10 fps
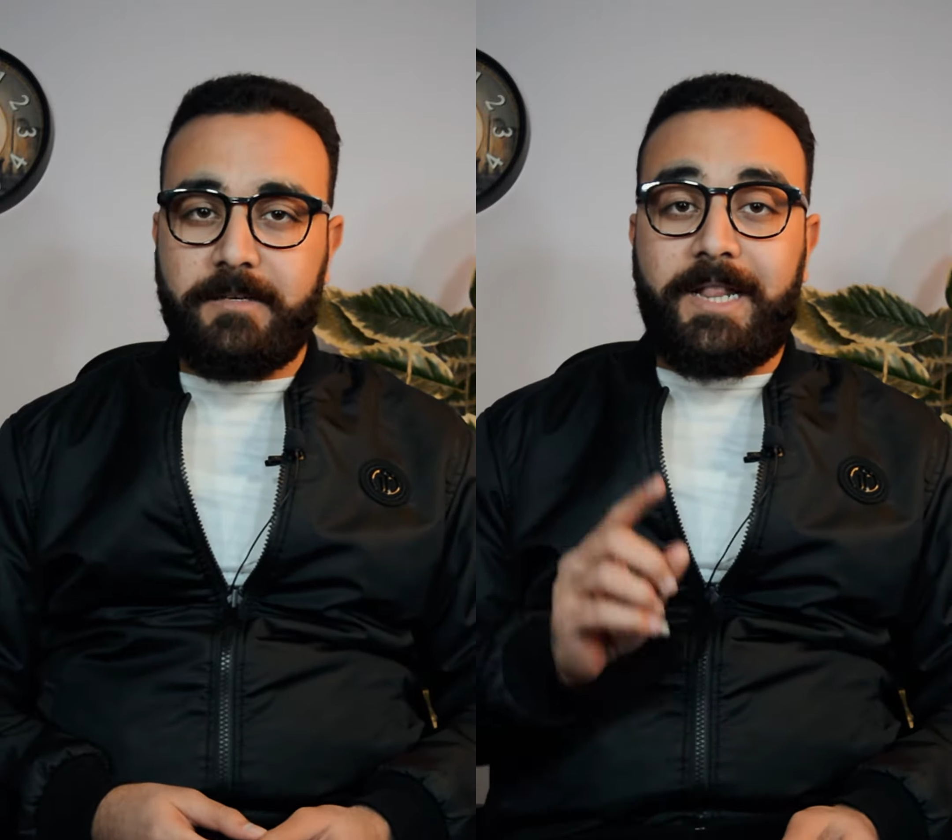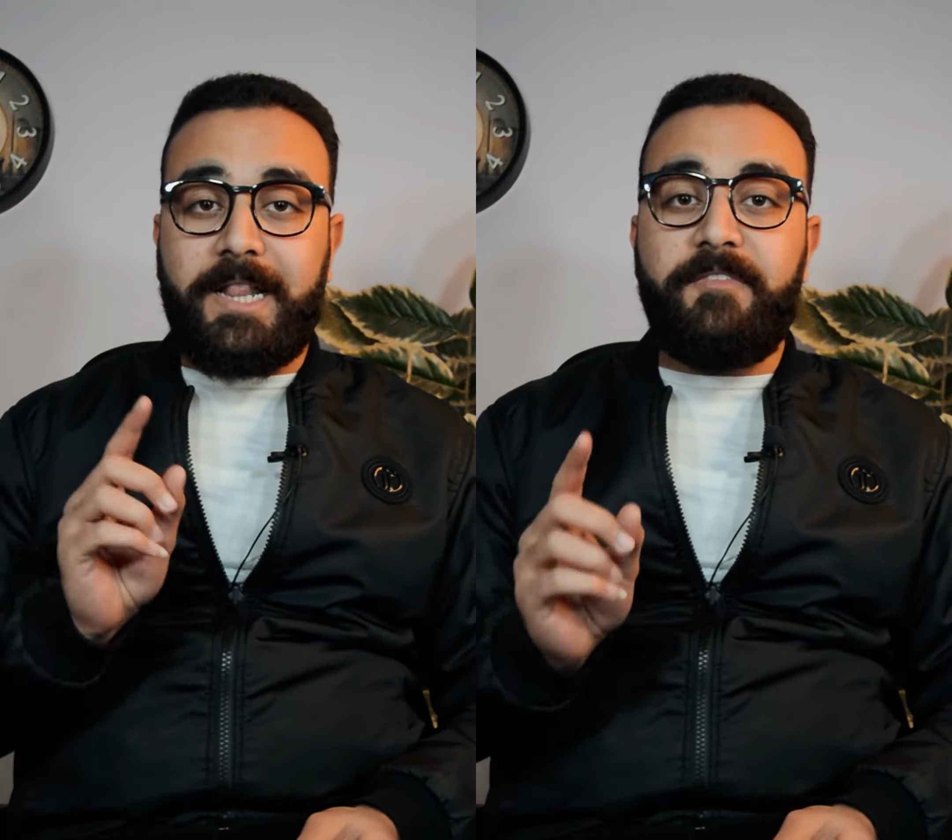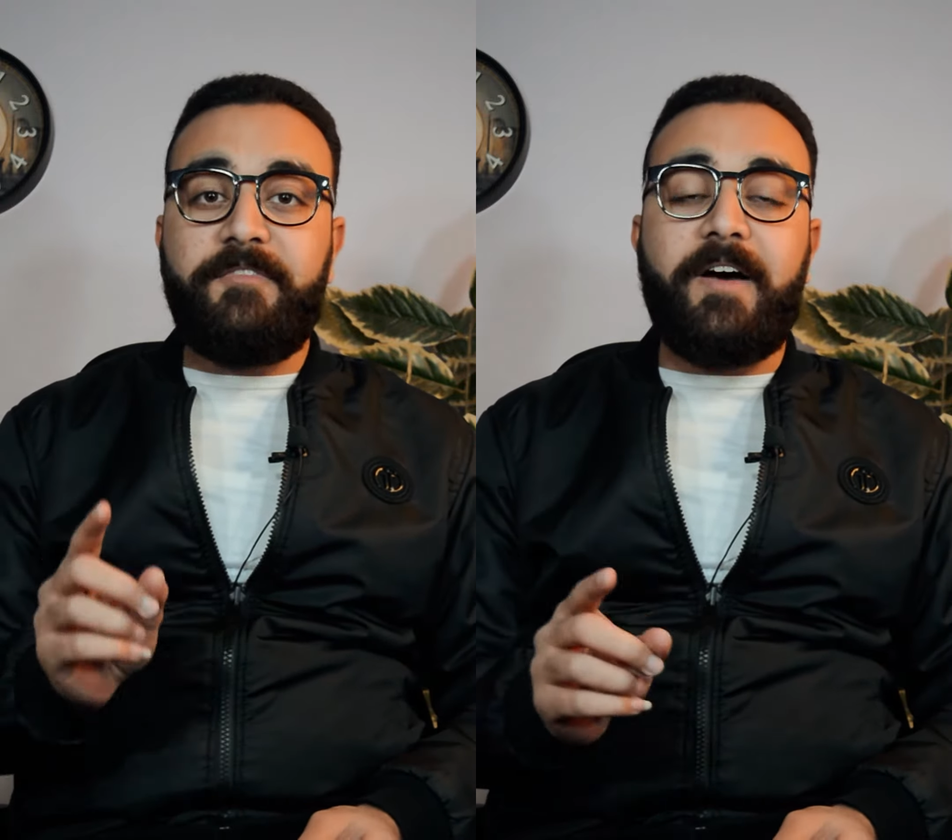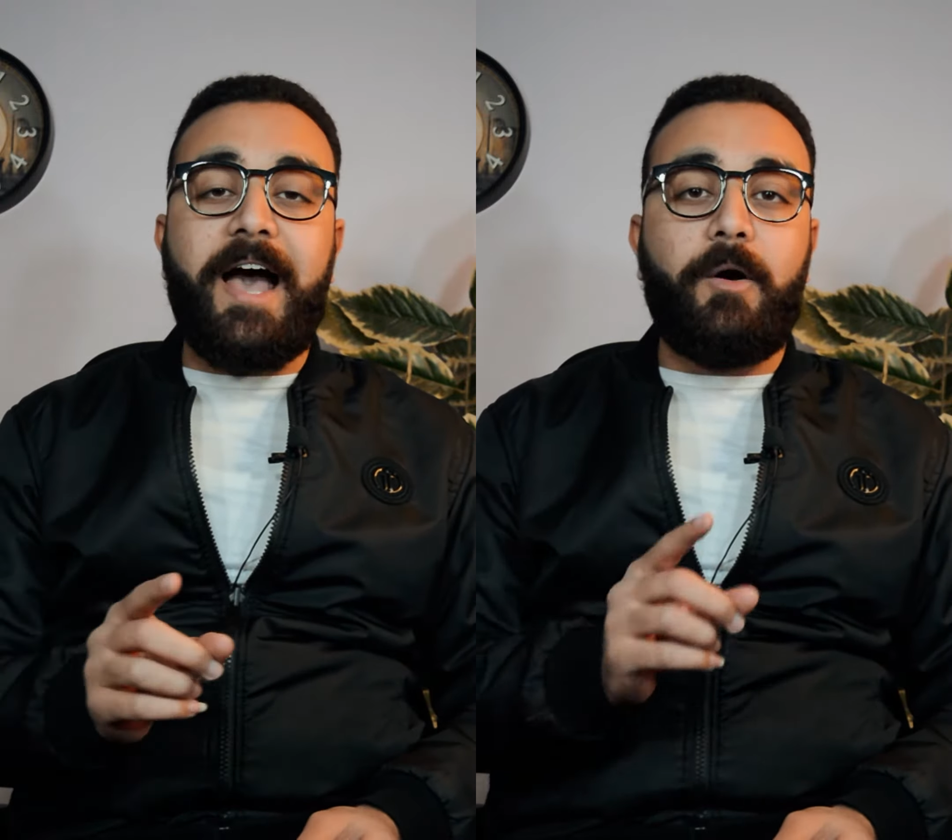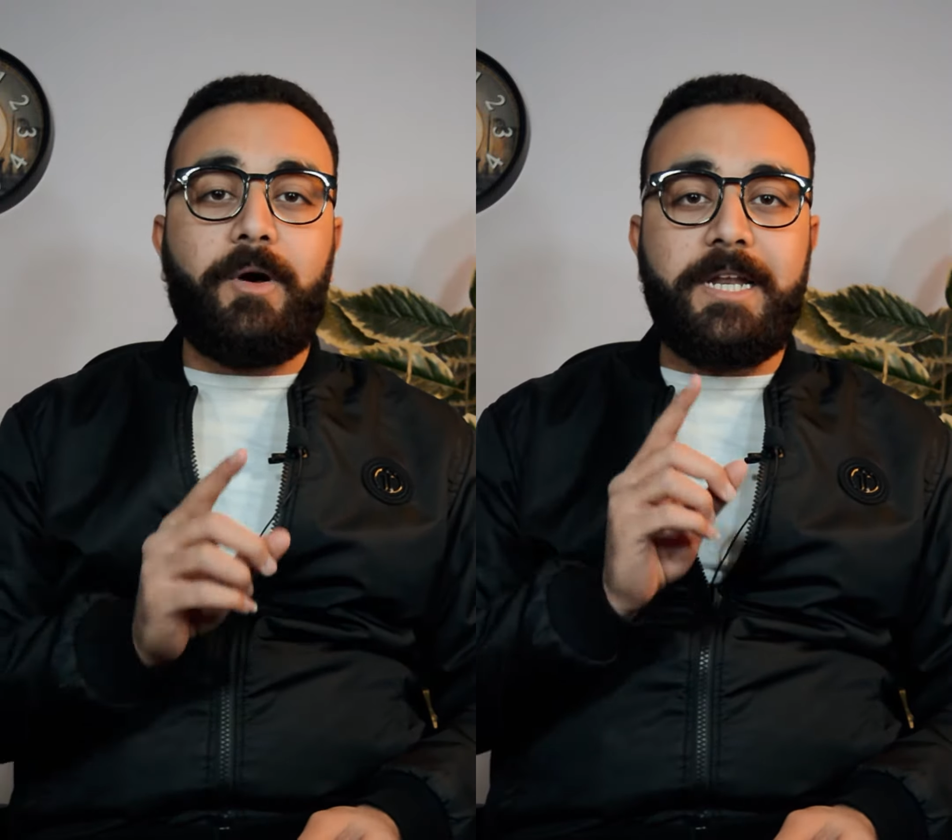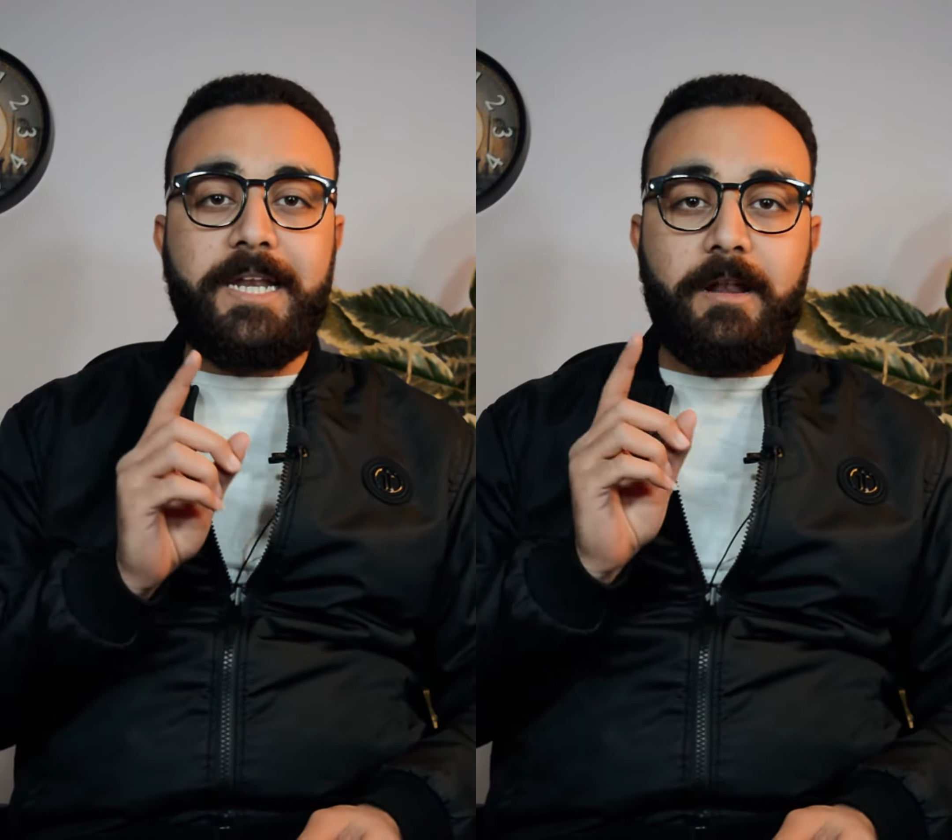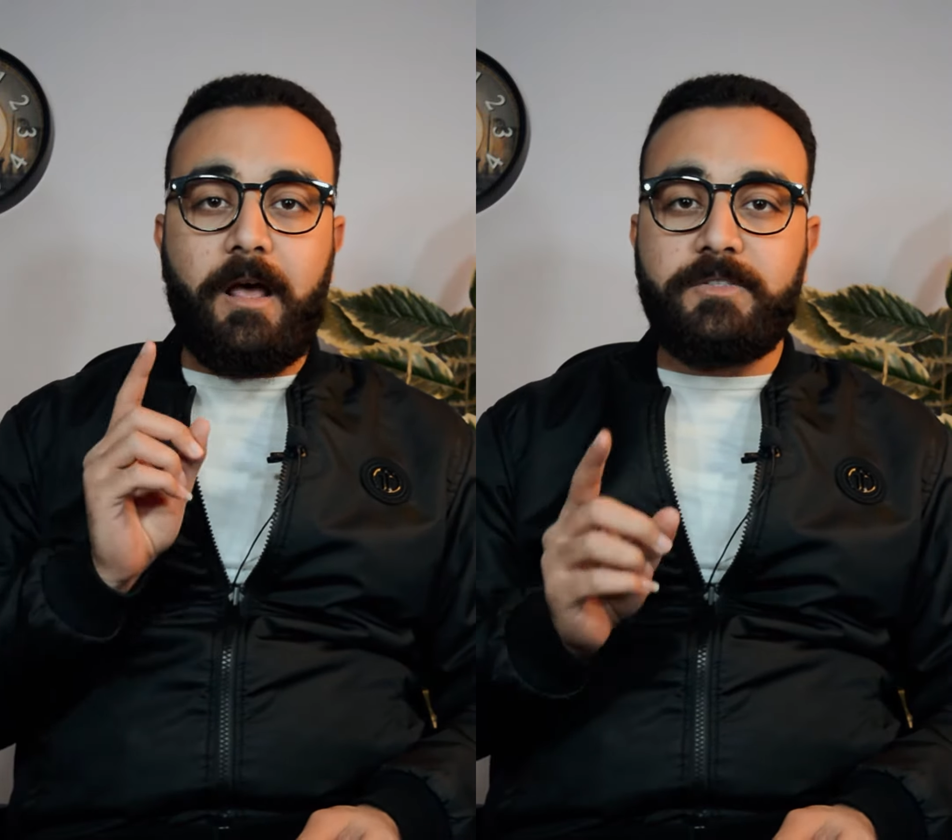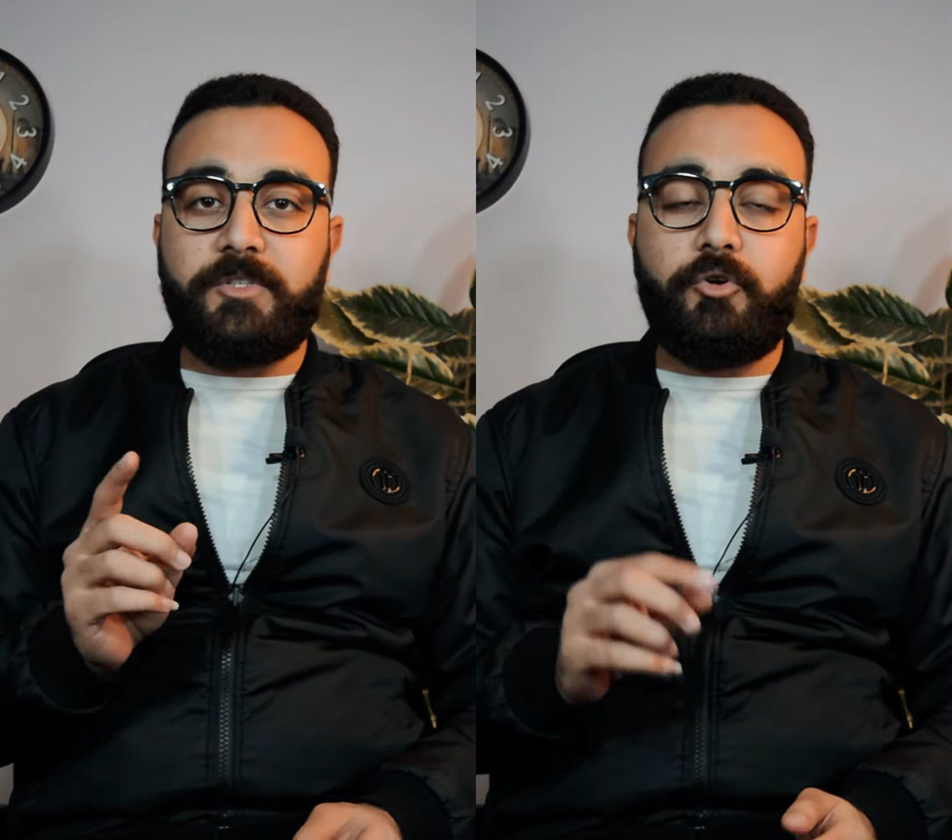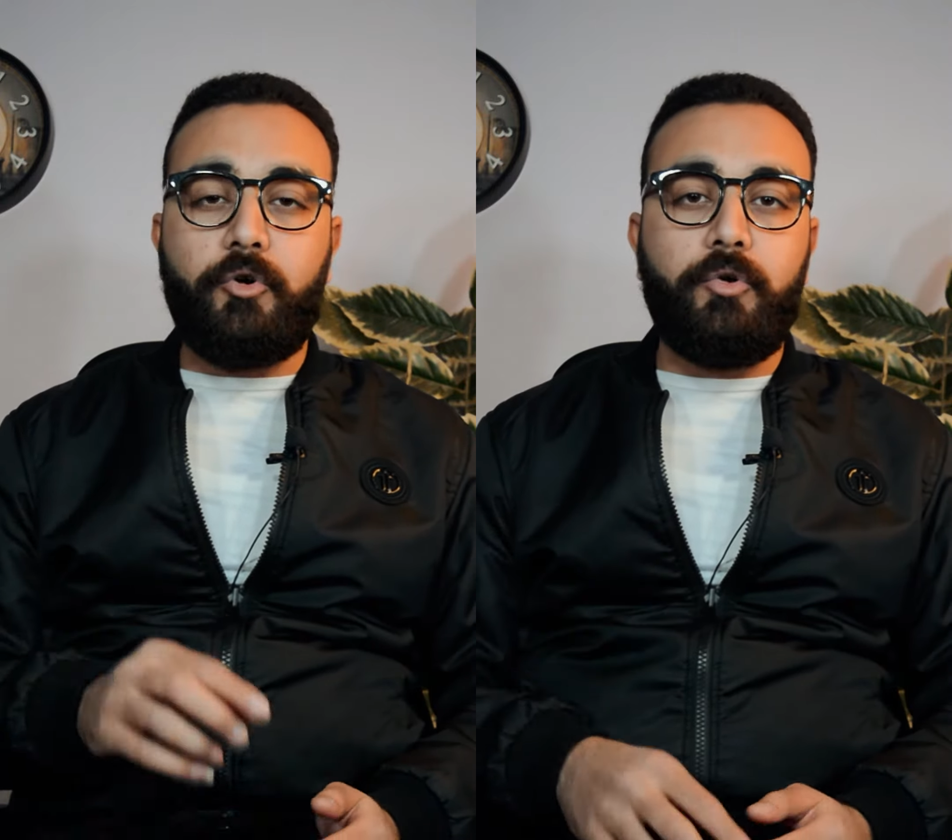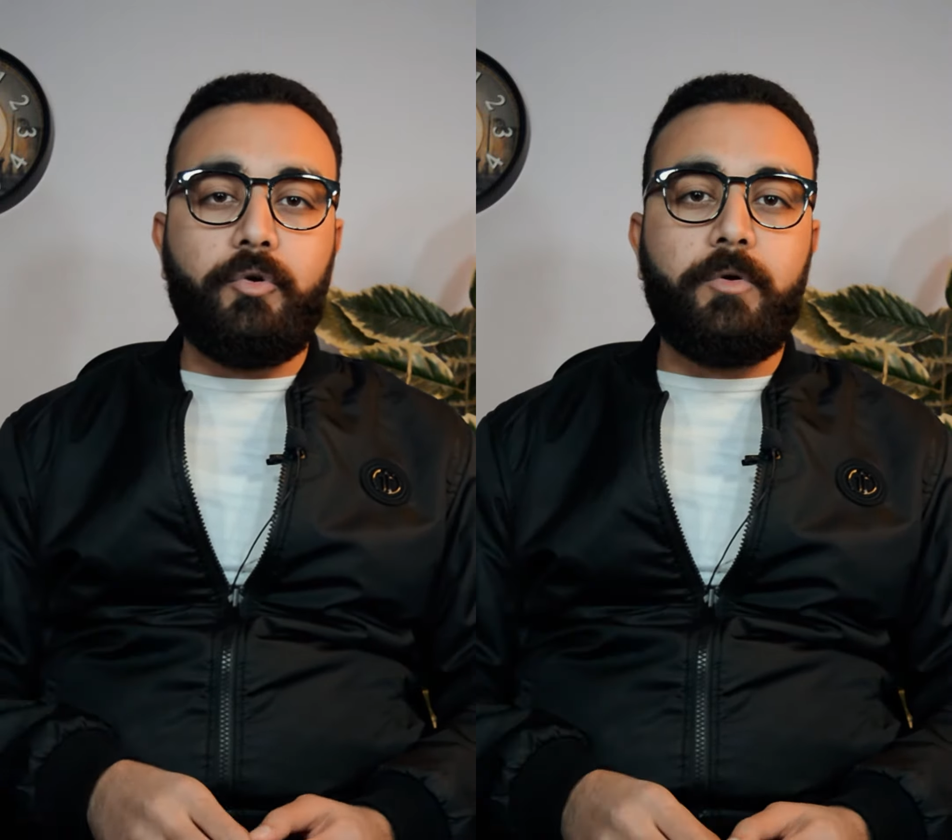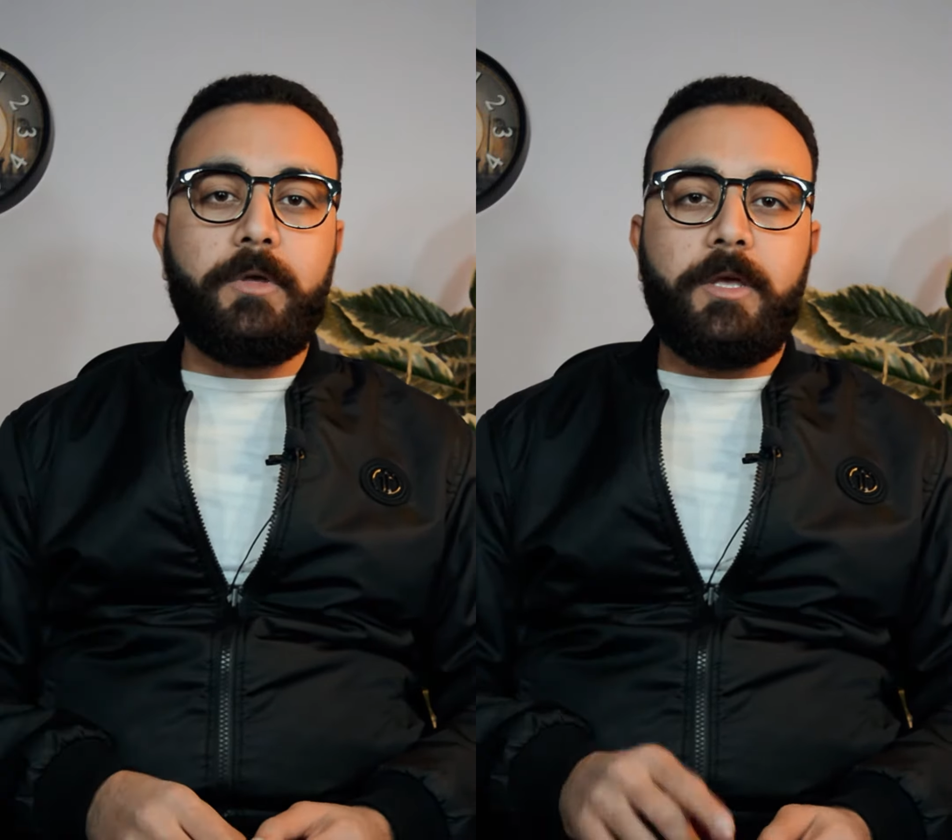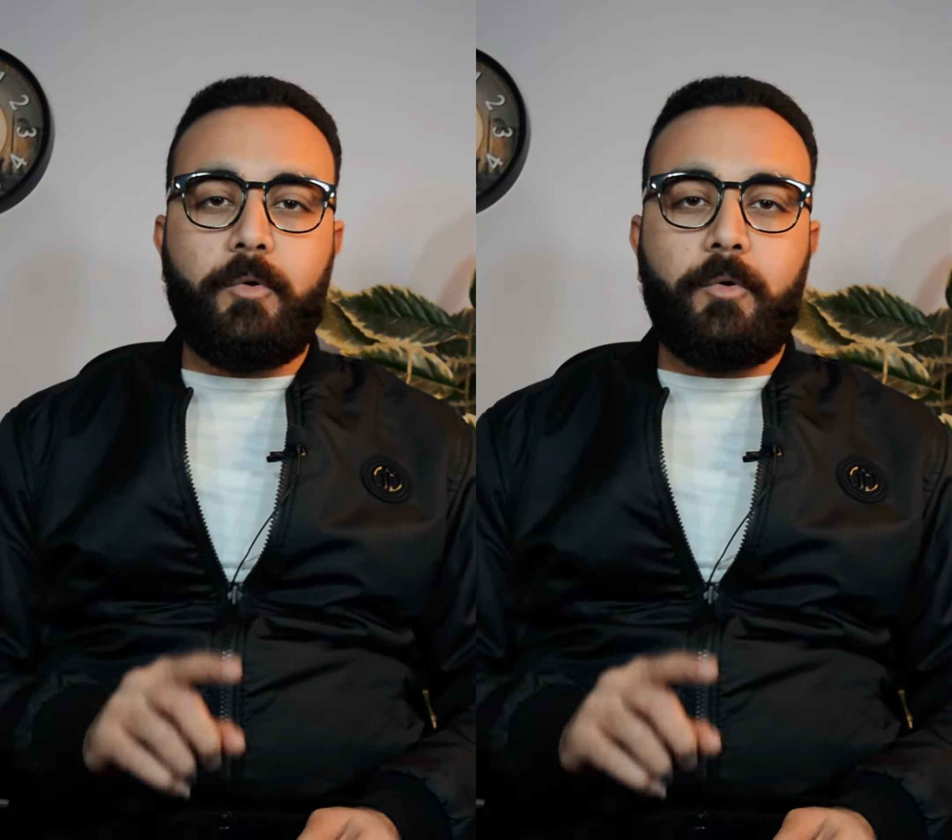وتلف حوالين القصر كله